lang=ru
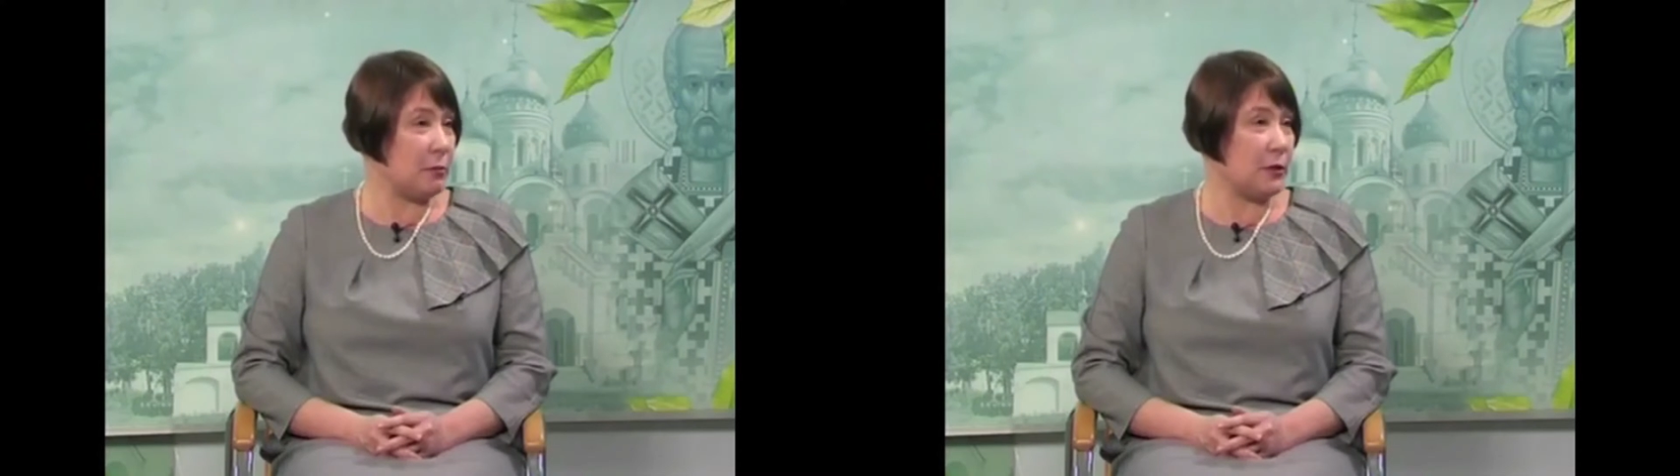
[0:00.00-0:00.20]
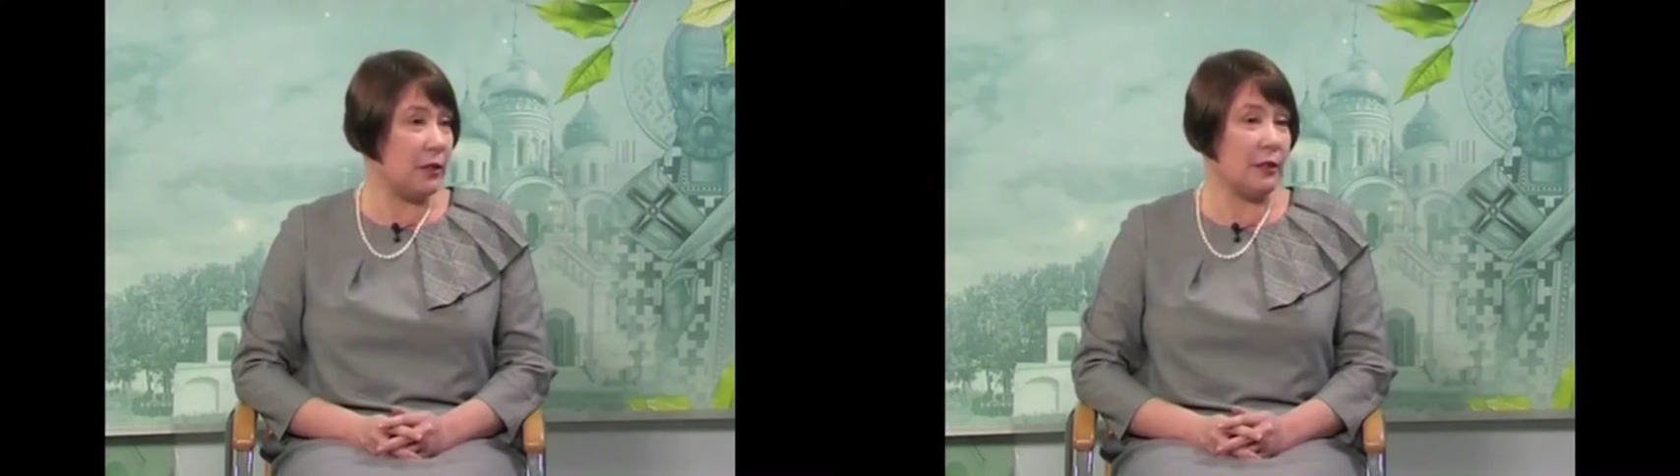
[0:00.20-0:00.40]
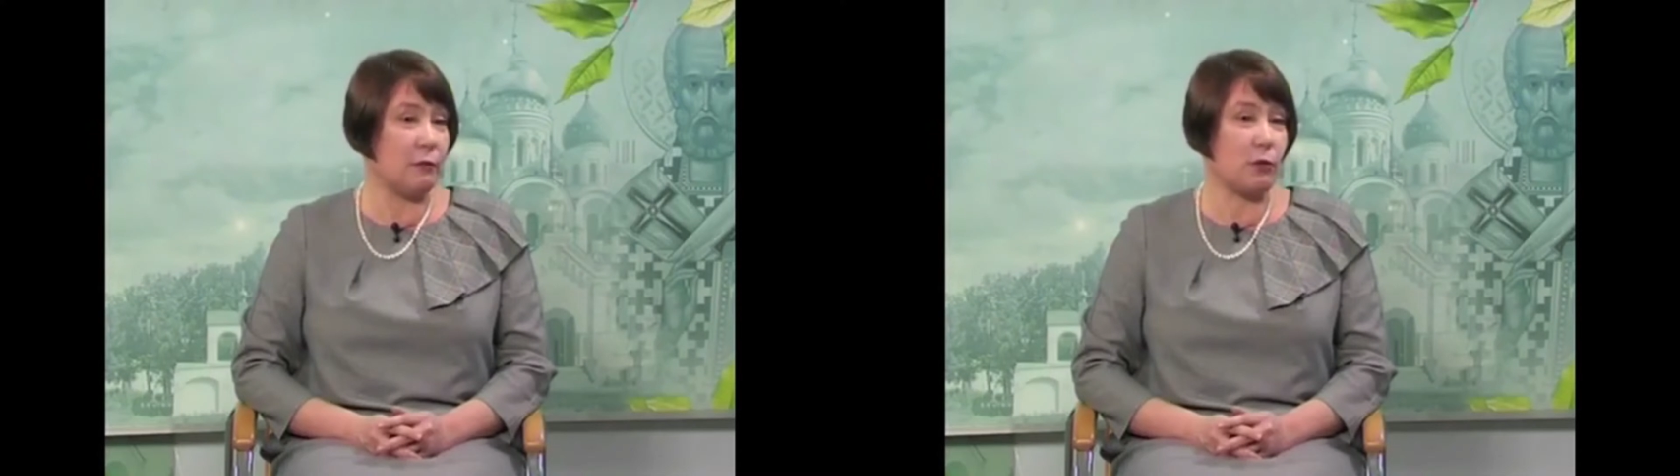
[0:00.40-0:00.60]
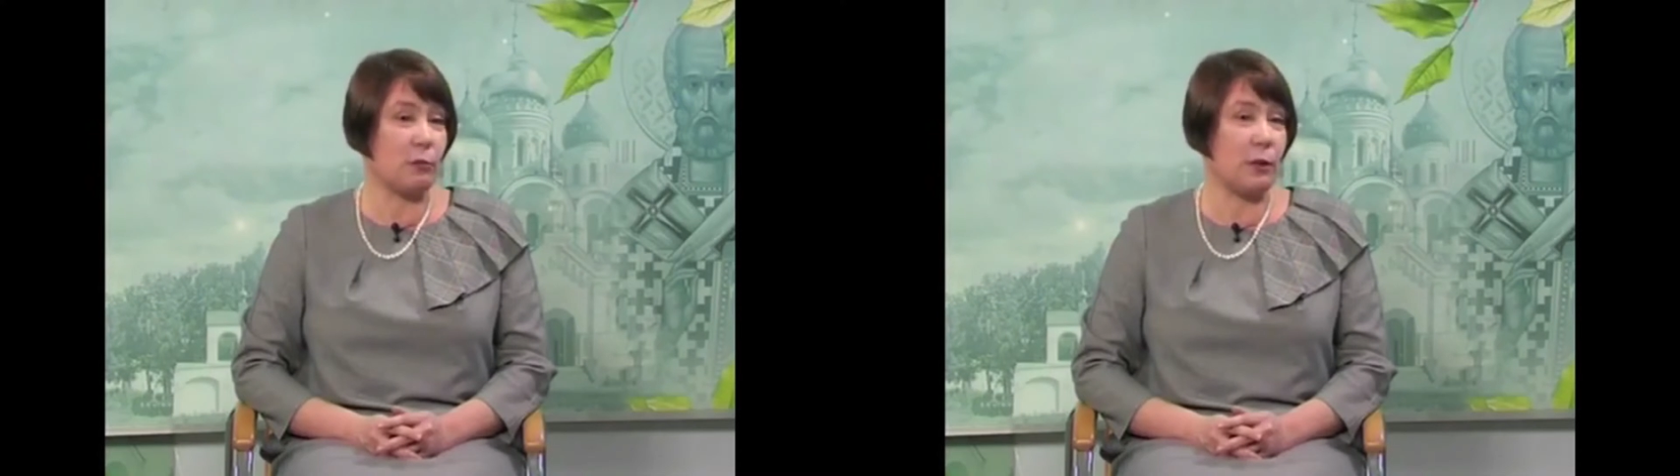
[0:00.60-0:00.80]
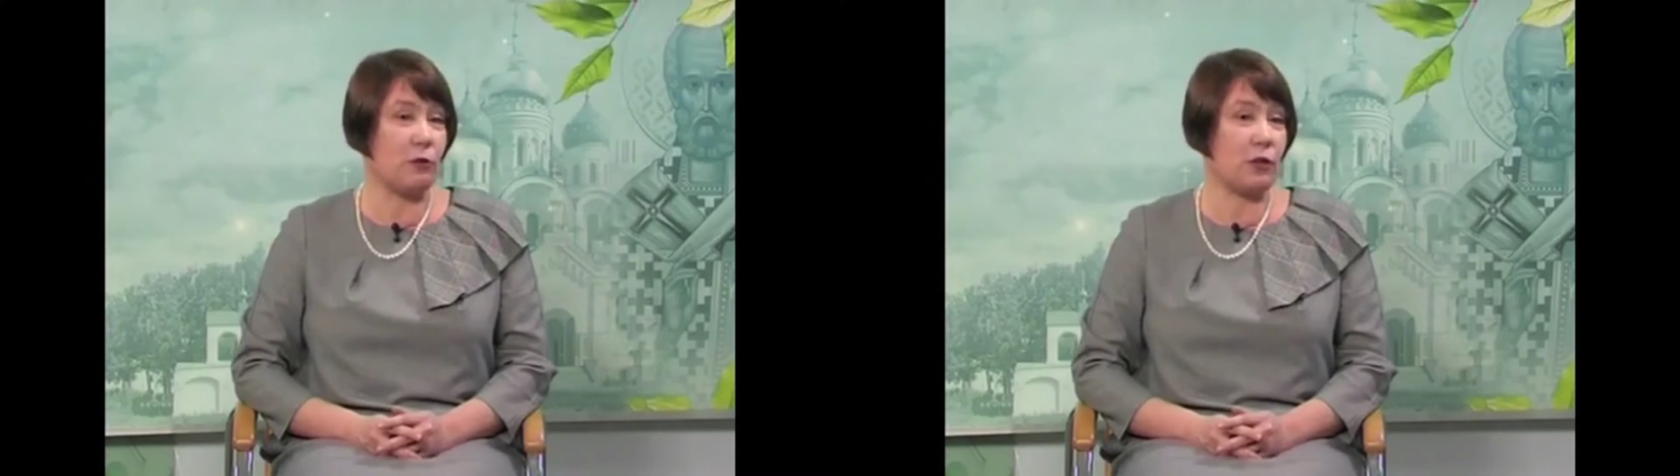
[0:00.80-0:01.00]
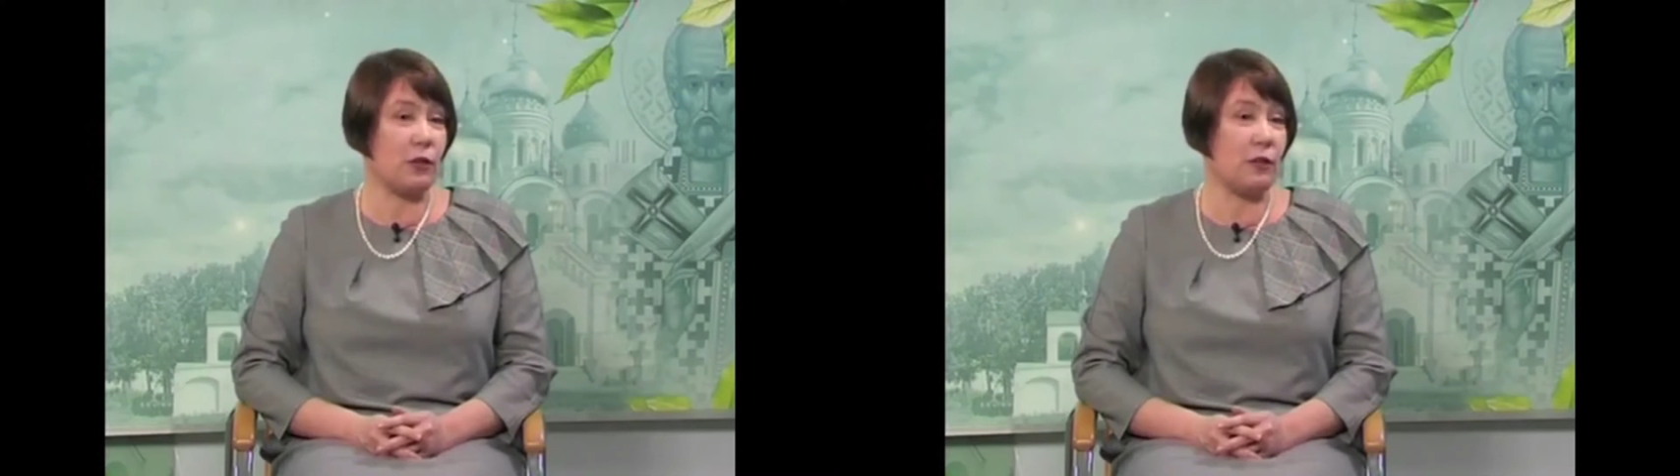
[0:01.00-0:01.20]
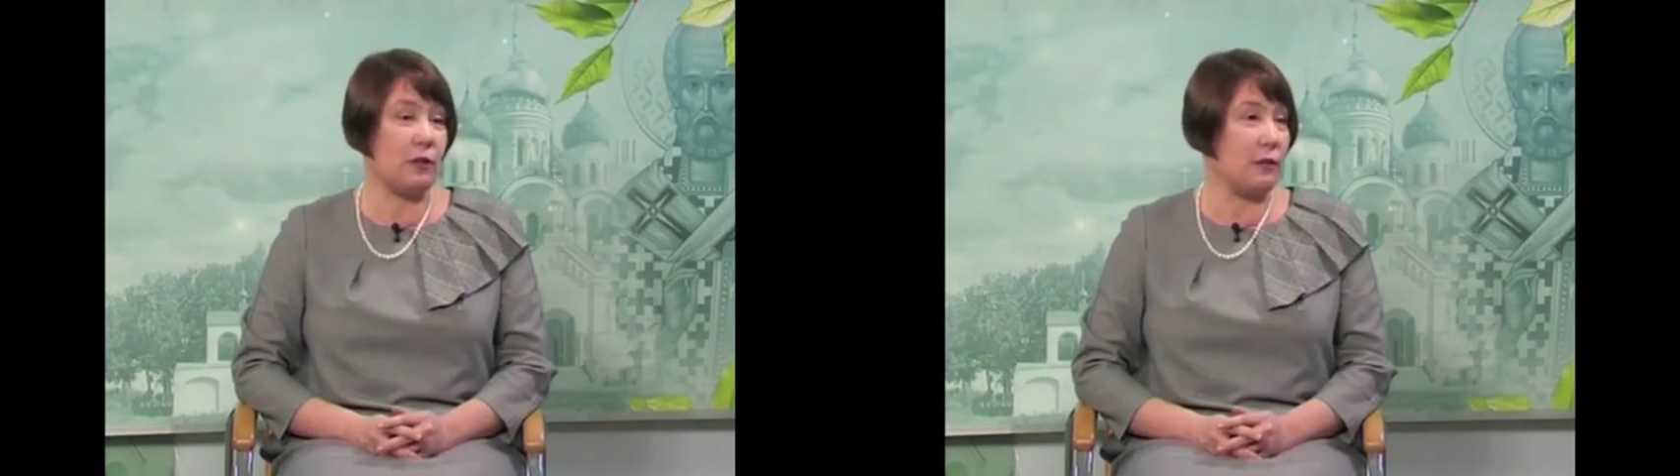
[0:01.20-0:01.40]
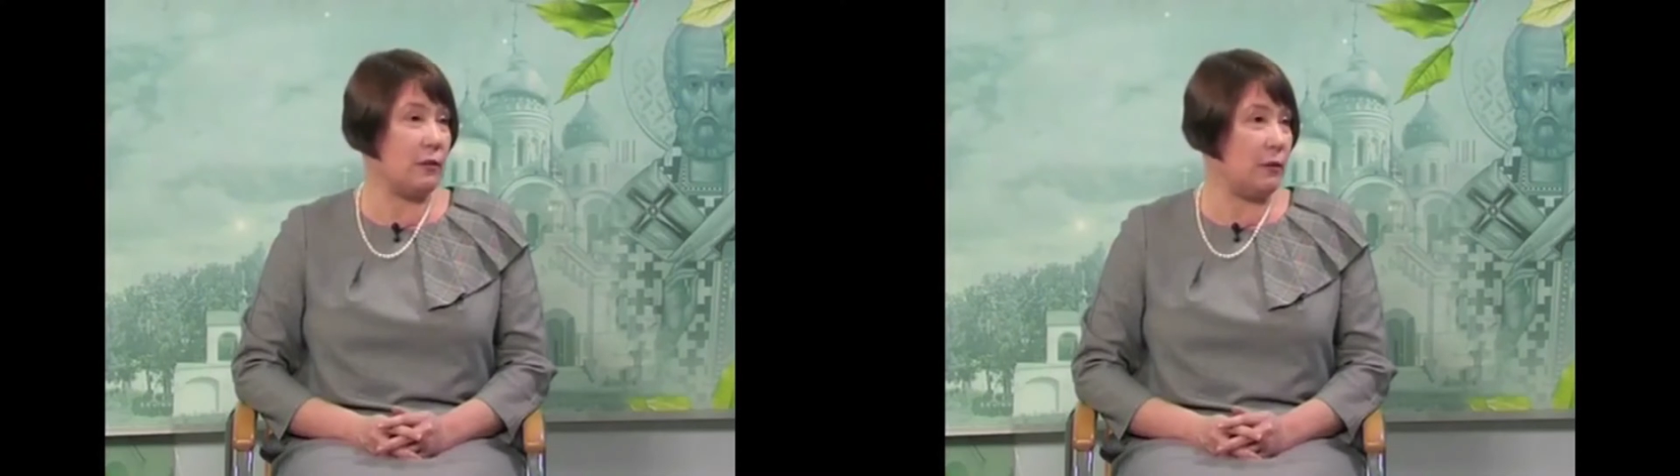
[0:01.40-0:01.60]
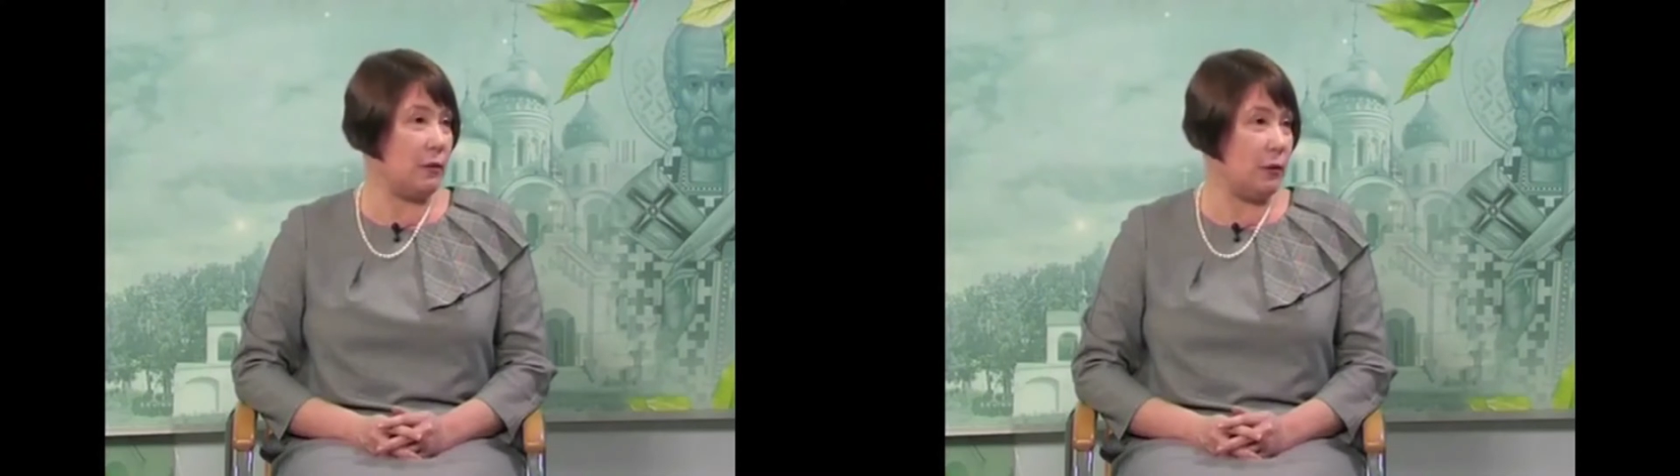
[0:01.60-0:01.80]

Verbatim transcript: и после этого уже матушка э,